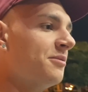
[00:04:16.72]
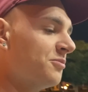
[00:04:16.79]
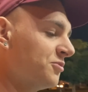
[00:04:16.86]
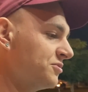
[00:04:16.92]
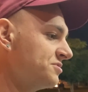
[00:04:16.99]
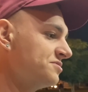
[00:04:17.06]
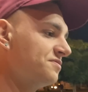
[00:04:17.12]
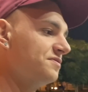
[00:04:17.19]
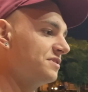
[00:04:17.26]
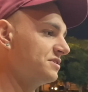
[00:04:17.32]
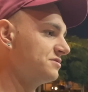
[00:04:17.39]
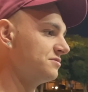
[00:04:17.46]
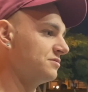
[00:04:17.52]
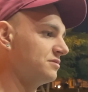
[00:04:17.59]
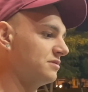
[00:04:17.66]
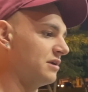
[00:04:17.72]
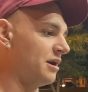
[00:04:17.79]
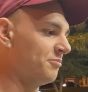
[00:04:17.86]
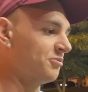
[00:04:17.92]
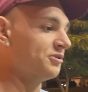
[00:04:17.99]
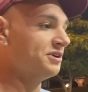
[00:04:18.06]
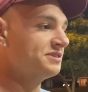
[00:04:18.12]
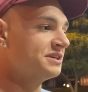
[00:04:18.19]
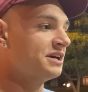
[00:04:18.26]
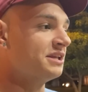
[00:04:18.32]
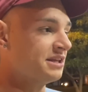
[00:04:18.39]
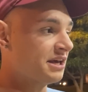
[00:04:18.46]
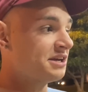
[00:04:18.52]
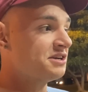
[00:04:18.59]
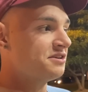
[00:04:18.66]
é muito difícil por isso que
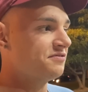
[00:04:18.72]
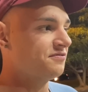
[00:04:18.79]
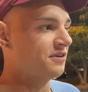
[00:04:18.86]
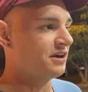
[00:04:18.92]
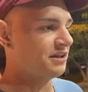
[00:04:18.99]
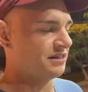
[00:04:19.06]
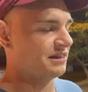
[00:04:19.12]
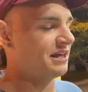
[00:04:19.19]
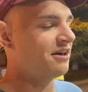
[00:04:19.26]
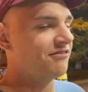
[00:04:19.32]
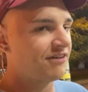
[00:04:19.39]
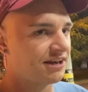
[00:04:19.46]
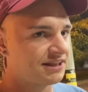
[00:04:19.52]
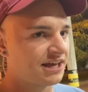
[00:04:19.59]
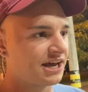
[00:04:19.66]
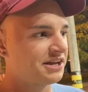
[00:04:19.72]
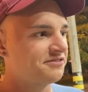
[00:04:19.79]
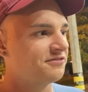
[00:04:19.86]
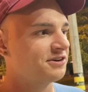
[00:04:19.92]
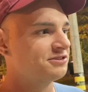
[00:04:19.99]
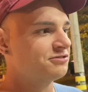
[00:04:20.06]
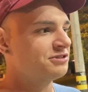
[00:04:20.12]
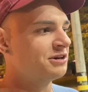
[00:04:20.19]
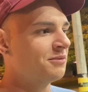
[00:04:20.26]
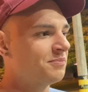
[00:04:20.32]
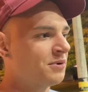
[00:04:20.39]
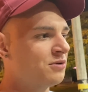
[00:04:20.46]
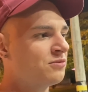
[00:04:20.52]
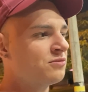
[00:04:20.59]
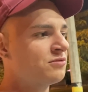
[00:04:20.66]
até a gente fez, teve a ideia de fazer o
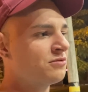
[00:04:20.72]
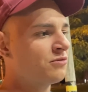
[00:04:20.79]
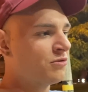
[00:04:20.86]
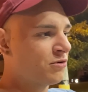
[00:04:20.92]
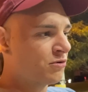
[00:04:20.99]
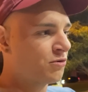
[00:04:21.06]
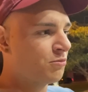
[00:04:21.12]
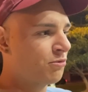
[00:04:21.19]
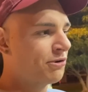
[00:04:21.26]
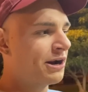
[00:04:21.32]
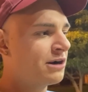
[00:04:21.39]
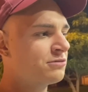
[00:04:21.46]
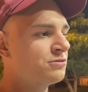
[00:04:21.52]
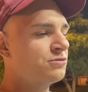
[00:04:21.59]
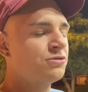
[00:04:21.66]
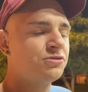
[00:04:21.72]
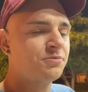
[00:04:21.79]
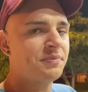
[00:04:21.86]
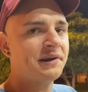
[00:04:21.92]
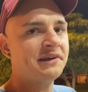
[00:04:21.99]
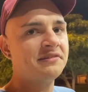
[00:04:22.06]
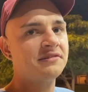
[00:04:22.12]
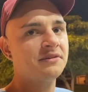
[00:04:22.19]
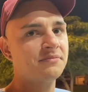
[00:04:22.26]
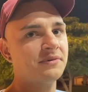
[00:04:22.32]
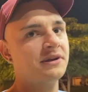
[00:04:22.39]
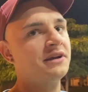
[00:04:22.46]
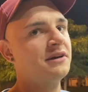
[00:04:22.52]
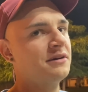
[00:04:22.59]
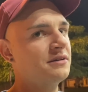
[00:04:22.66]
tampão com, com o buraco do duto pra
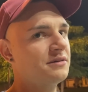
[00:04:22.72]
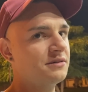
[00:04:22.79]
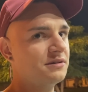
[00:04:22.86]
cima, né? Pra,